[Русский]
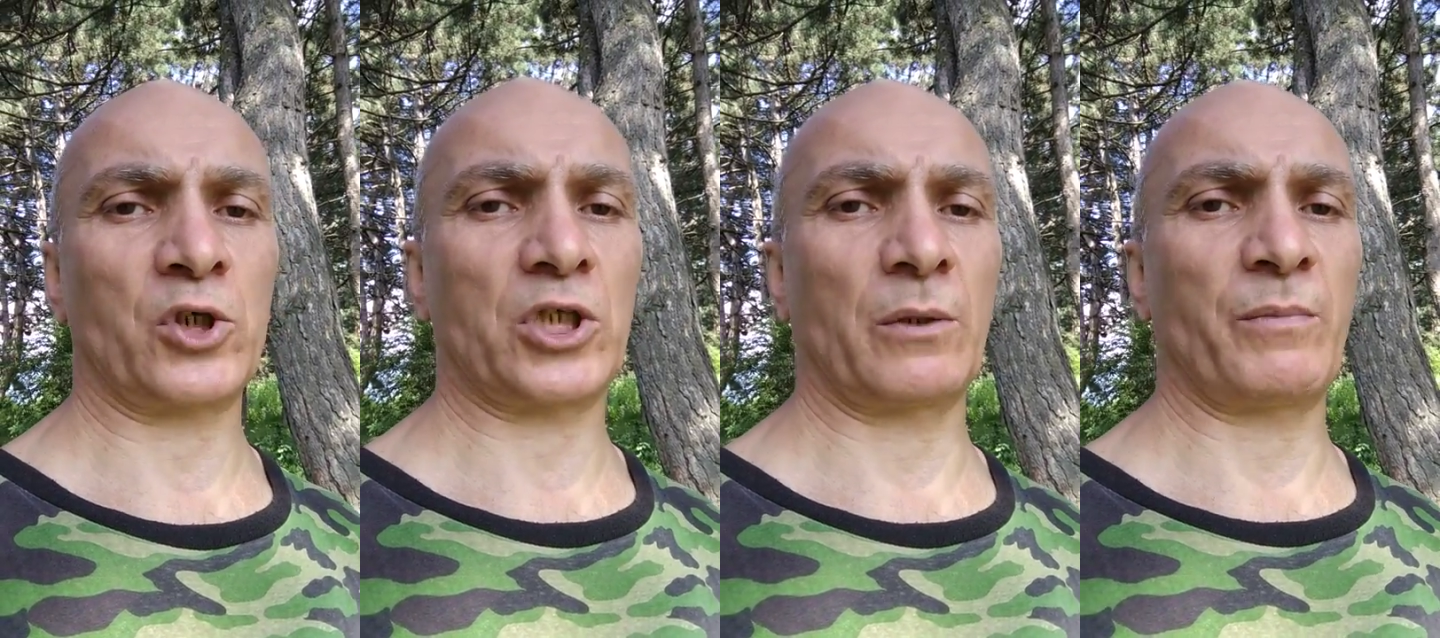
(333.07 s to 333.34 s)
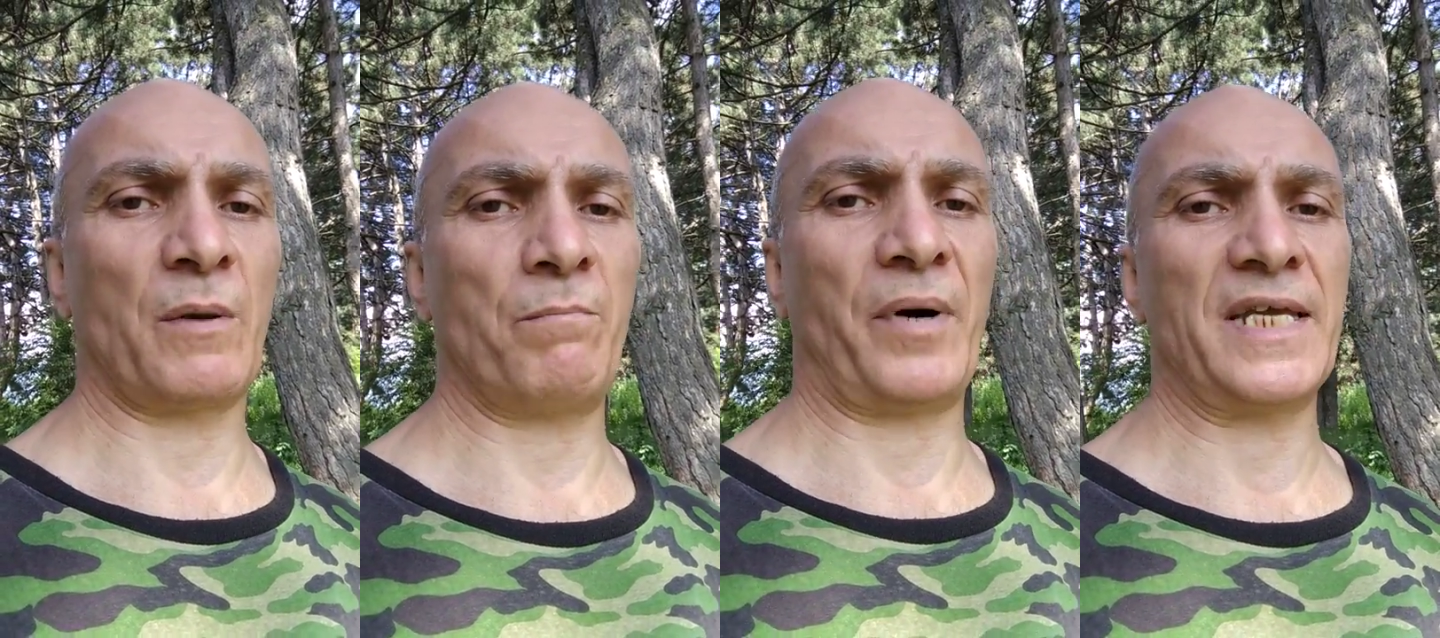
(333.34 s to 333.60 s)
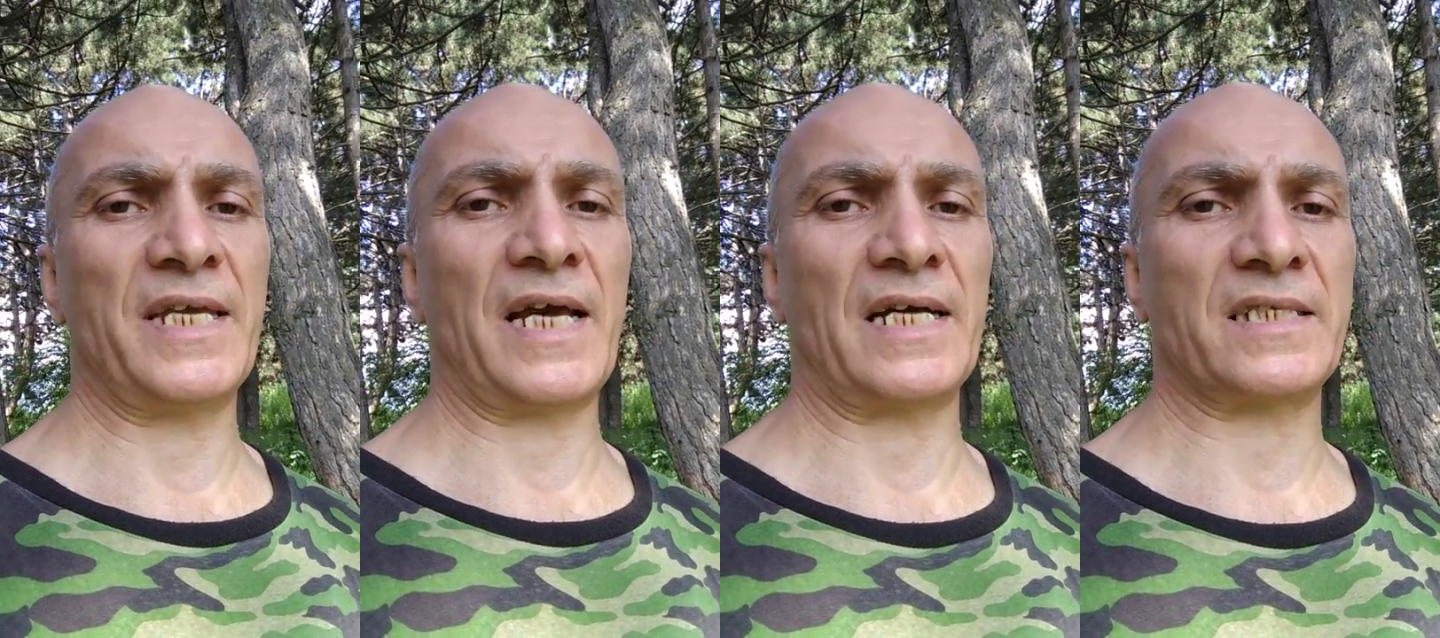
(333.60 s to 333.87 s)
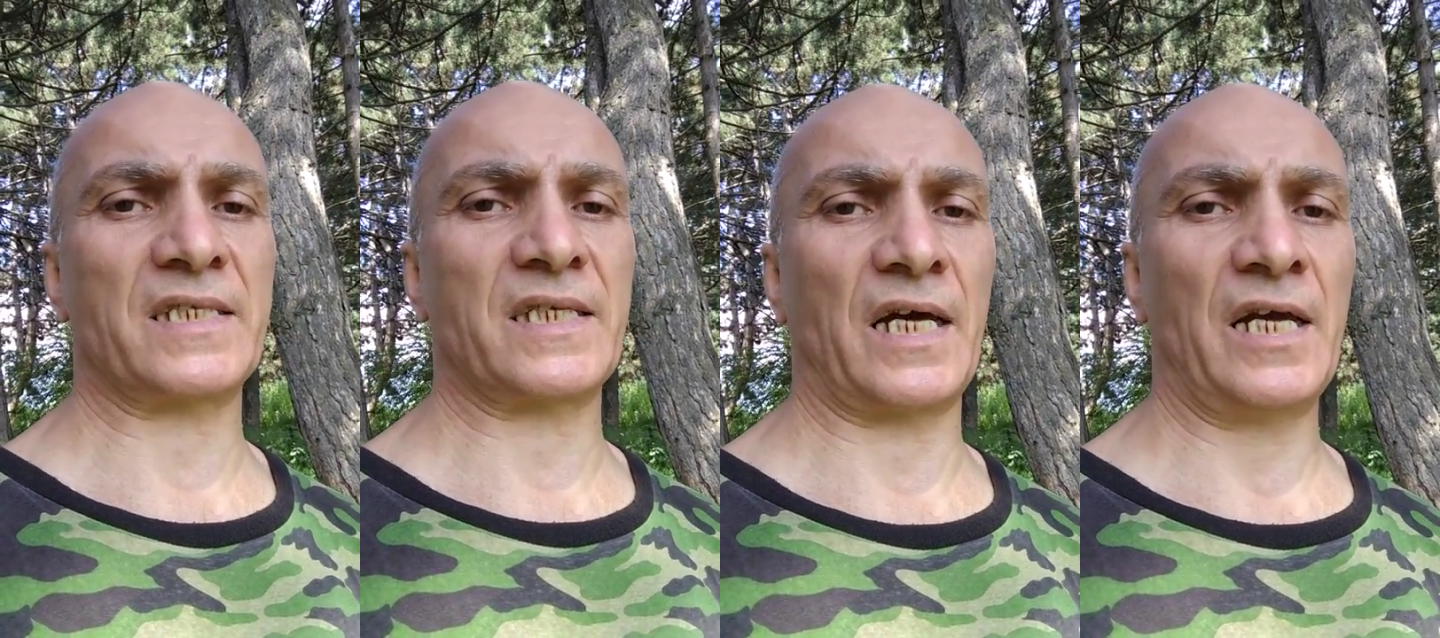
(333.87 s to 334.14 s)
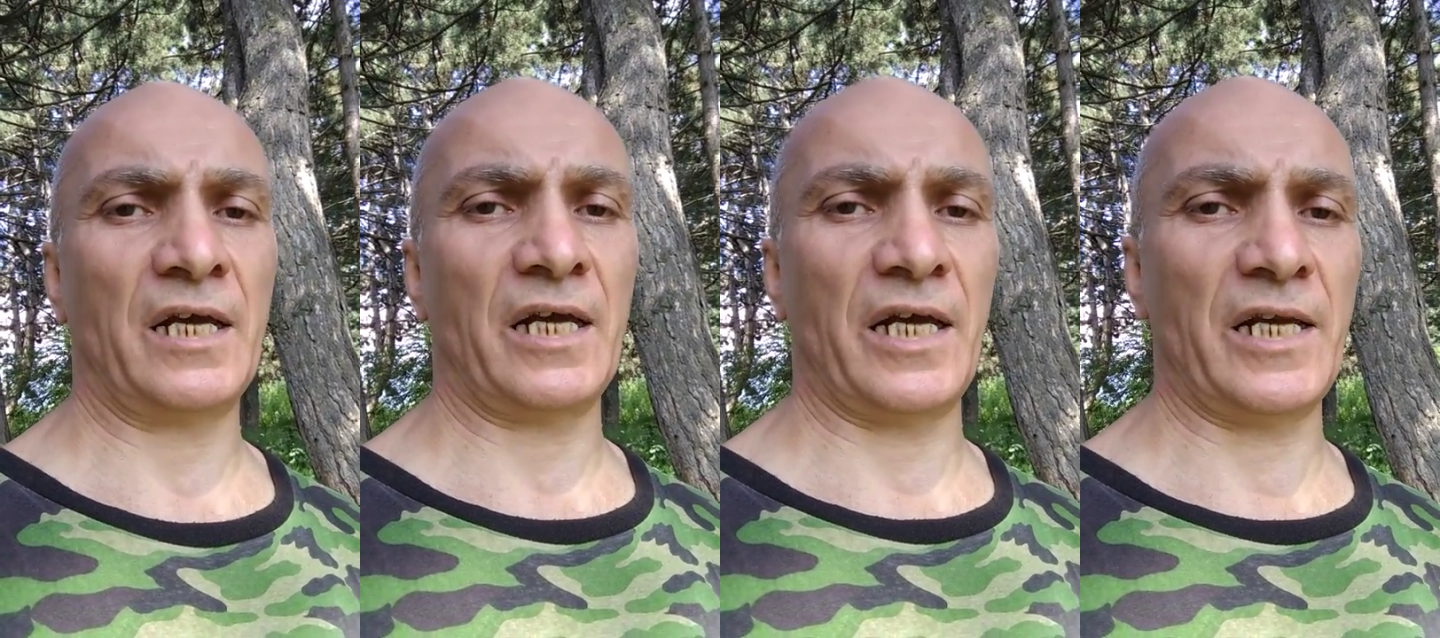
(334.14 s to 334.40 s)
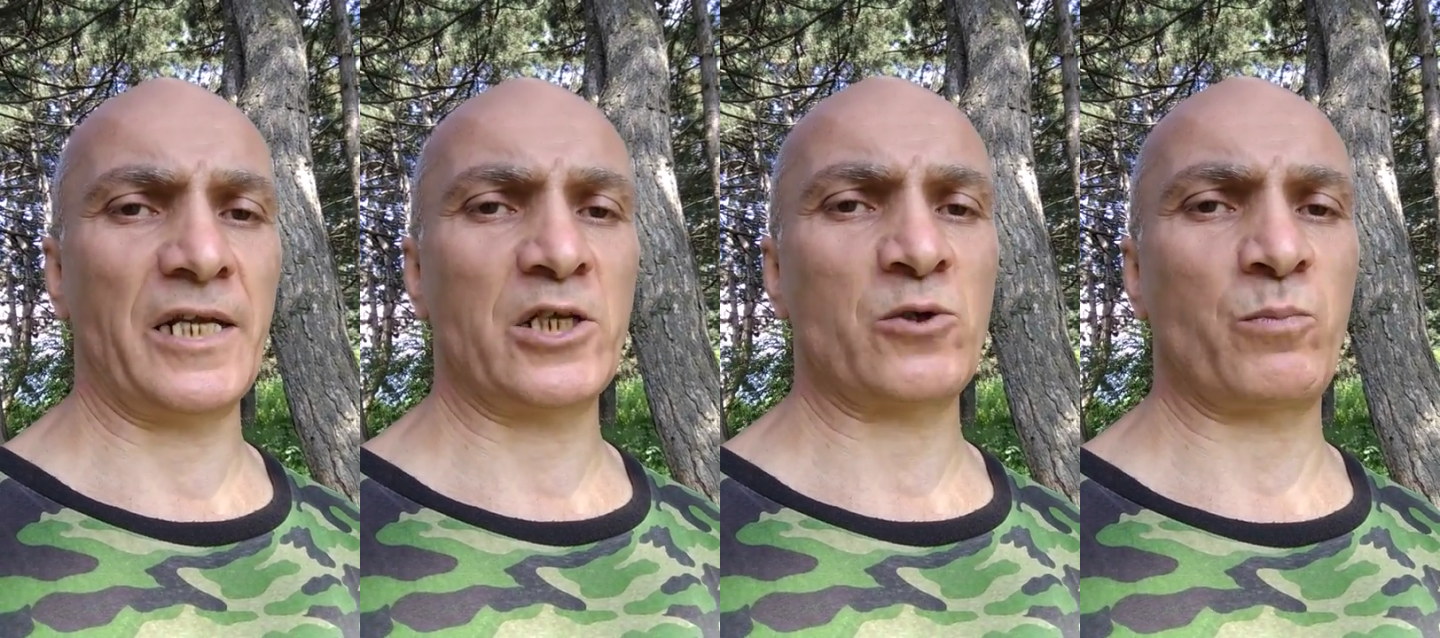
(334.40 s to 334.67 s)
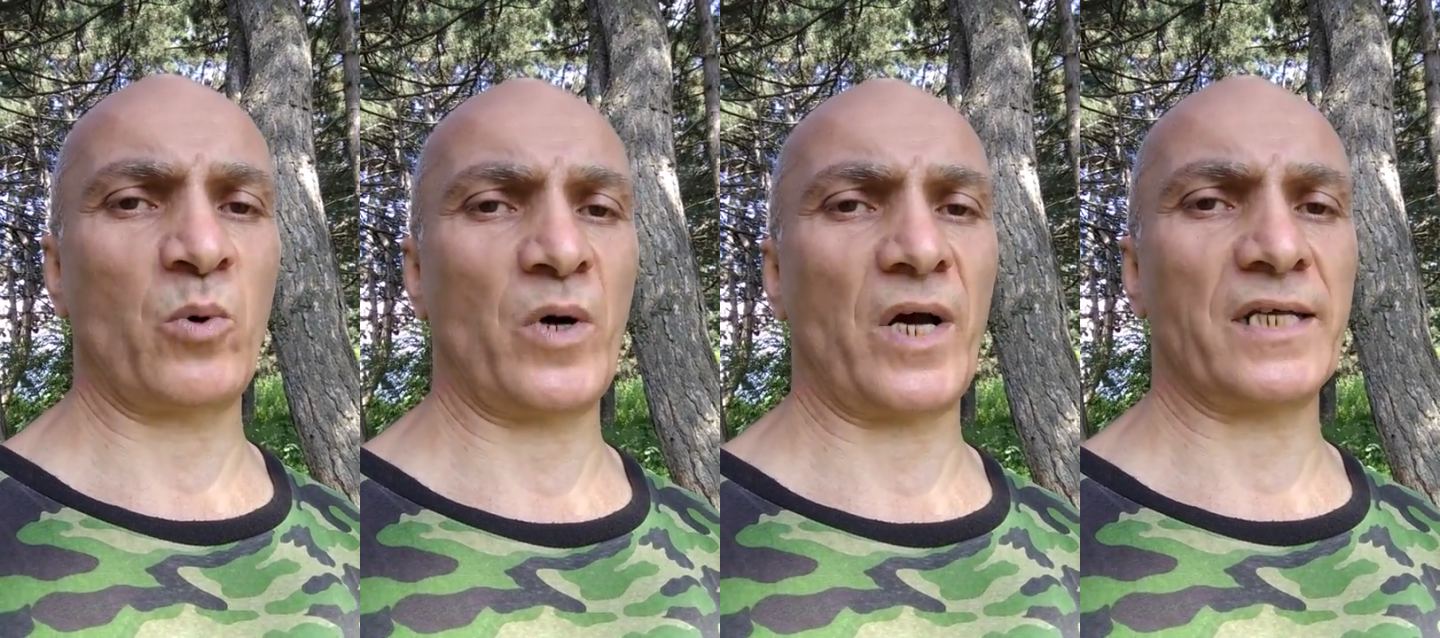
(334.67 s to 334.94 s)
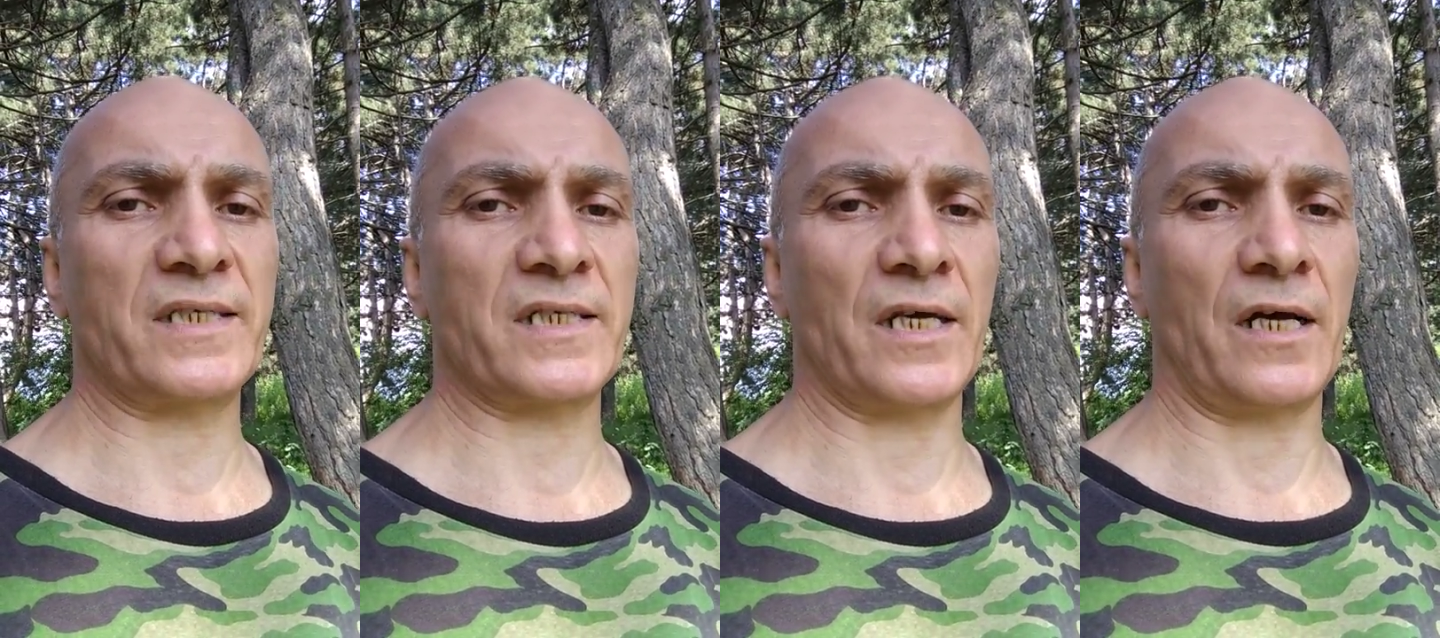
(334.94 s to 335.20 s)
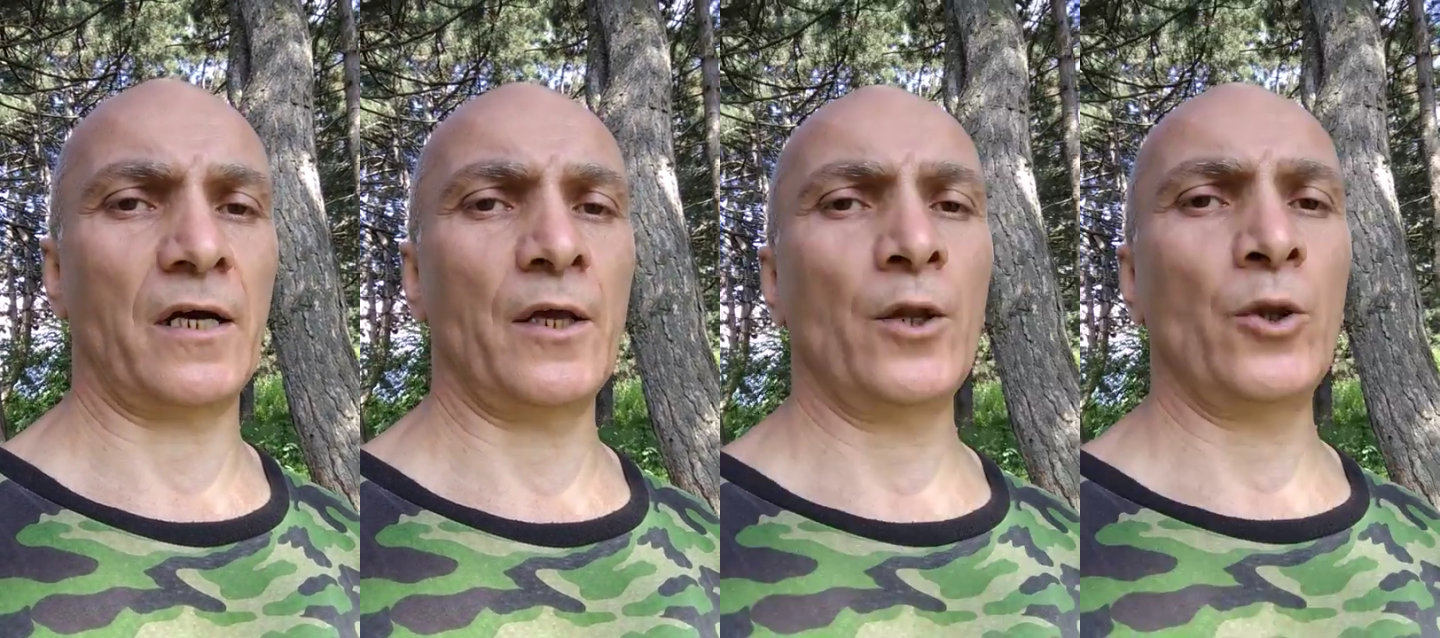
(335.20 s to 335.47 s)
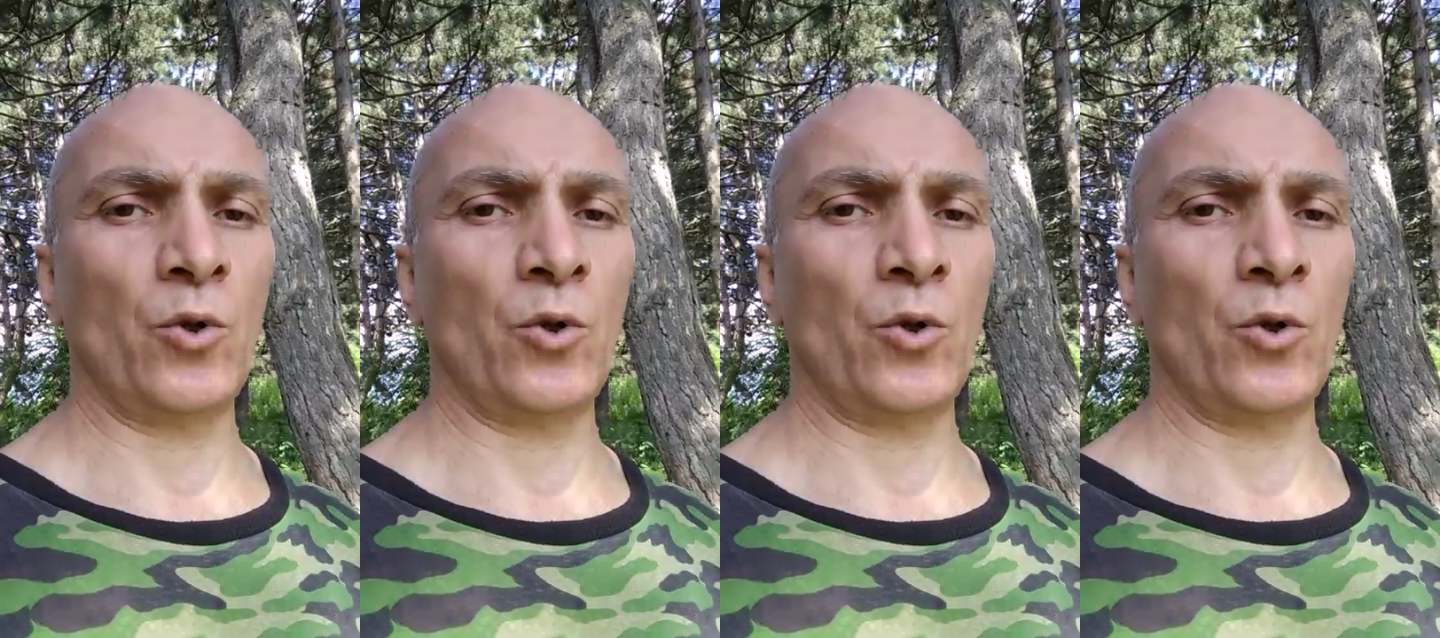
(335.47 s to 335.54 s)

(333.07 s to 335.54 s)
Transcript: чтобы бояться или испугаться.